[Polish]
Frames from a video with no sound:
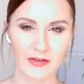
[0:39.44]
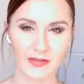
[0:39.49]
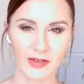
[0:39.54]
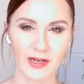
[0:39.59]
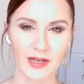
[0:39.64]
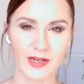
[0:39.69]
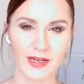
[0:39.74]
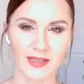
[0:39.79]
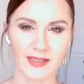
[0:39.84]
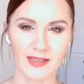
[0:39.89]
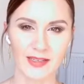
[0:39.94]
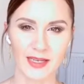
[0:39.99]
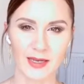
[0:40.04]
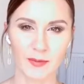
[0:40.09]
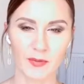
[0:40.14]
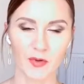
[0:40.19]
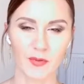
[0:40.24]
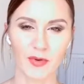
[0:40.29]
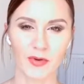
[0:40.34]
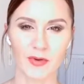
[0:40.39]
Wiele lat
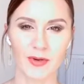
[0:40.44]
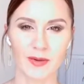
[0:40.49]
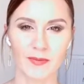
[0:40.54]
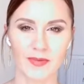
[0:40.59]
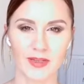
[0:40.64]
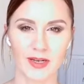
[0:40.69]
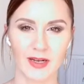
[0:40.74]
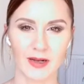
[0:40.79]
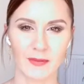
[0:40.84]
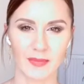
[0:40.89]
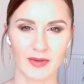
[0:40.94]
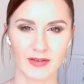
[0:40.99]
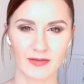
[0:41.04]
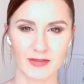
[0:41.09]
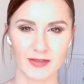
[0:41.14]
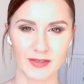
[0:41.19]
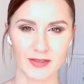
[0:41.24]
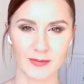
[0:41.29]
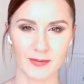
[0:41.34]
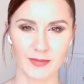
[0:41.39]
temu byłam na
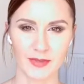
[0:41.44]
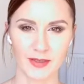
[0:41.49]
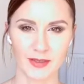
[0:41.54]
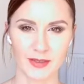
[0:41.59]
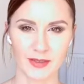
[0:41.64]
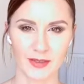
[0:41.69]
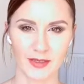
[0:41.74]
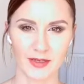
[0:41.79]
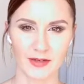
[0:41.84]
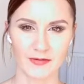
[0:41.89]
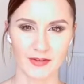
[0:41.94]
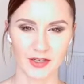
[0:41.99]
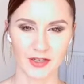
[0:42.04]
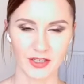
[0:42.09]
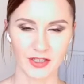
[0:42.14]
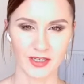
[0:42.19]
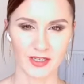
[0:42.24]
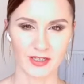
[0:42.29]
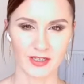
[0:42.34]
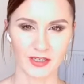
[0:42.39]
pewnym
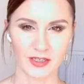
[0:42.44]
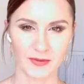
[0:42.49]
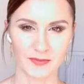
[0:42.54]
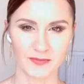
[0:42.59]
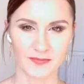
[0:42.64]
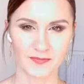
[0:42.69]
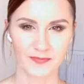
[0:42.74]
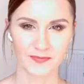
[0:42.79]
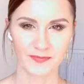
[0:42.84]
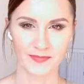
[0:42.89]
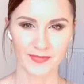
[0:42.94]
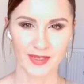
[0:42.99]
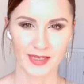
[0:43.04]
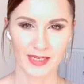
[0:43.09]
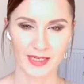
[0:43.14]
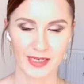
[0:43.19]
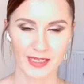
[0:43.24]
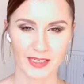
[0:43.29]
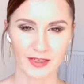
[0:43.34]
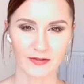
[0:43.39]
warsztacie.
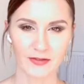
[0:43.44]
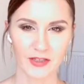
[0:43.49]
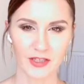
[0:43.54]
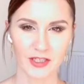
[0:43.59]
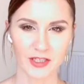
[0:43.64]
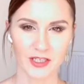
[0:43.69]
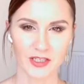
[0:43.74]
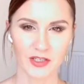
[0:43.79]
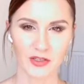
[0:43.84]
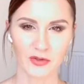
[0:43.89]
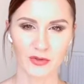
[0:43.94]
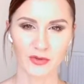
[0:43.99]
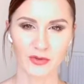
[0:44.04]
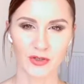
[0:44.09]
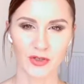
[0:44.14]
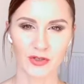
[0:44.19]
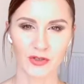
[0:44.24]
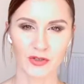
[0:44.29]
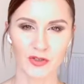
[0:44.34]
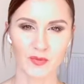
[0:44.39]
Na warsztacie,
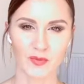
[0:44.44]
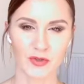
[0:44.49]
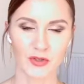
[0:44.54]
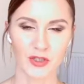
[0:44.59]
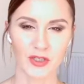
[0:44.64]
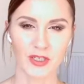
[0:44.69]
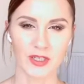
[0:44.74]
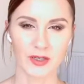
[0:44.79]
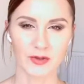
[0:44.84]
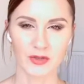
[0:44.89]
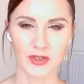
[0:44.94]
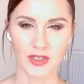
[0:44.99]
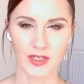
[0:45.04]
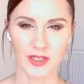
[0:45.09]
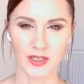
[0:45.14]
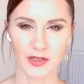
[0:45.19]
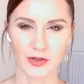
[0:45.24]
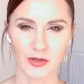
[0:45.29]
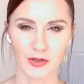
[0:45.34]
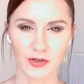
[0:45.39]
który rozpoczynał
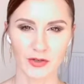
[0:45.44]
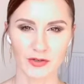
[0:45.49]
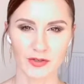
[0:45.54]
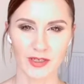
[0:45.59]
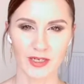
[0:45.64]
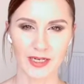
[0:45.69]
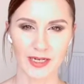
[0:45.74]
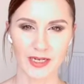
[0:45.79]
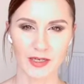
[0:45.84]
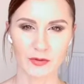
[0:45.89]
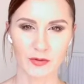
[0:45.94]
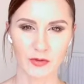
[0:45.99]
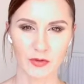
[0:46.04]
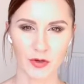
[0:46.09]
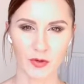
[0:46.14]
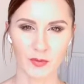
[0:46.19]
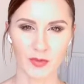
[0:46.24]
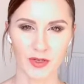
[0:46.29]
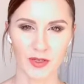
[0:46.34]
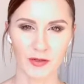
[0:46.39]
się od kręgu
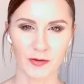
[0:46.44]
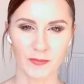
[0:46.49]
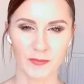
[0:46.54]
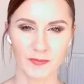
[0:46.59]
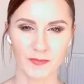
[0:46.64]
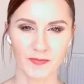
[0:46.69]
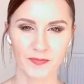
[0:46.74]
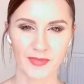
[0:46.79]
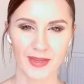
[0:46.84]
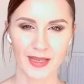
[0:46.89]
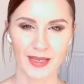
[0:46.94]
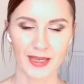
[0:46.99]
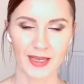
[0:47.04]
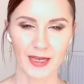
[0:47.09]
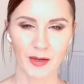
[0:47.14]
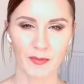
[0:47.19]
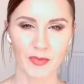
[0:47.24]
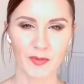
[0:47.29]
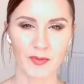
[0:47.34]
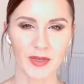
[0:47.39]
kobiet.
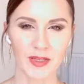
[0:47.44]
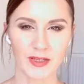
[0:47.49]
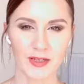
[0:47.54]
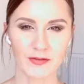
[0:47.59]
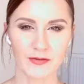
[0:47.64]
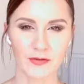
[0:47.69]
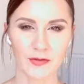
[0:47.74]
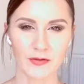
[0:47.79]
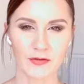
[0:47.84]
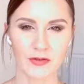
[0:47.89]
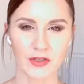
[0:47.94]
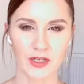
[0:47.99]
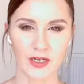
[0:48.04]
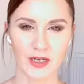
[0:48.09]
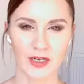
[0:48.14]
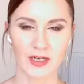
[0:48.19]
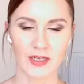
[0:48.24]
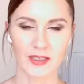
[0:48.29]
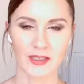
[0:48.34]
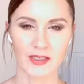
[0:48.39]
Pamiętam
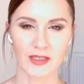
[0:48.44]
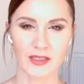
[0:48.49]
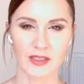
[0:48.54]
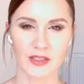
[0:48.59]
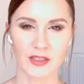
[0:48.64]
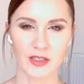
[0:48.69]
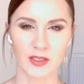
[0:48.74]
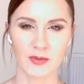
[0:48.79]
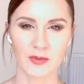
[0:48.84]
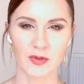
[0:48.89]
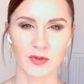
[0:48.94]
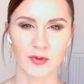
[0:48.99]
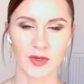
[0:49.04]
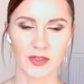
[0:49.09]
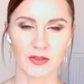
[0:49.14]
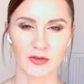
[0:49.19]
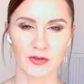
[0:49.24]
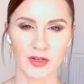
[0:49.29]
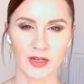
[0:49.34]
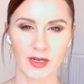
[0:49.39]
wówczas, że
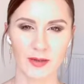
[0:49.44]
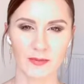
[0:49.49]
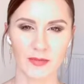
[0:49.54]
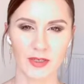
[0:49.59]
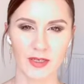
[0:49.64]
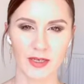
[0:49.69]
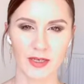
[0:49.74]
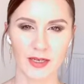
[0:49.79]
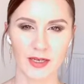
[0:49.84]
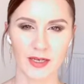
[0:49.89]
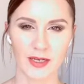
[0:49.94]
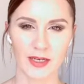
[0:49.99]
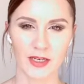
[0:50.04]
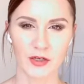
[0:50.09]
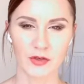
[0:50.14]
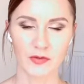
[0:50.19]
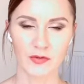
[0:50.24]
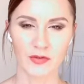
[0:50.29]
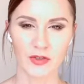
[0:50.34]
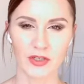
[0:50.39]
była to dla mnie
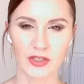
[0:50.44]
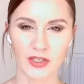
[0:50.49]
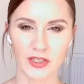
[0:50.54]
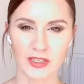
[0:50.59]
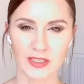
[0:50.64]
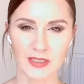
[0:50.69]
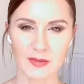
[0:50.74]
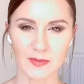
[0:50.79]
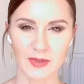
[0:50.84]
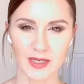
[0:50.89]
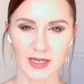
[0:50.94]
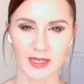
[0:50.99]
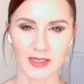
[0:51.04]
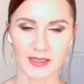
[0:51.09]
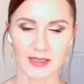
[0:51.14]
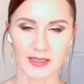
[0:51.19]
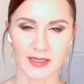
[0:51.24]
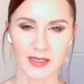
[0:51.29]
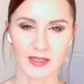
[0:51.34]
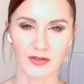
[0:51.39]
również
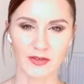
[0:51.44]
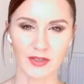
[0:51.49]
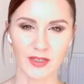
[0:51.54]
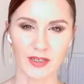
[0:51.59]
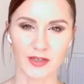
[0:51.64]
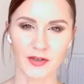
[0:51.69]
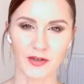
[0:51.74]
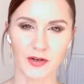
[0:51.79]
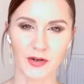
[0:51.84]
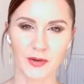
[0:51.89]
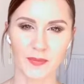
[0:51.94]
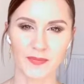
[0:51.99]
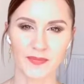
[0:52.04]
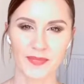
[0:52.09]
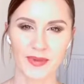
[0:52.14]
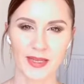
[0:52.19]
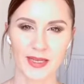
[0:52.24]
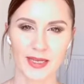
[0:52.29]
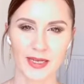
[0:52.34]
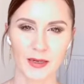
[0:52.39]
inspiracja do tego,
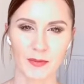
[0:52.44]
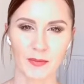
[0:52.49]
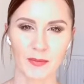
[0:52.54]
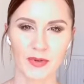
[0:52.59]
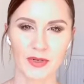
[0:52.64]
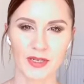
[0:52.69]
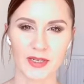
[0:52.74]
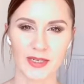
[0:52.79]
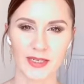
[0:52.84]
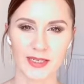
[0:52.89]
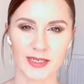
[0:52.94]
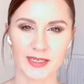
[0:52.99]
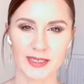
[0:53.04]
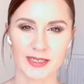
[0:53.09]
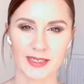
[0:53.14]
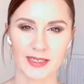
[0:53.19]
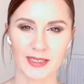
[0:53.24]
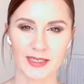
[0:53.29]
by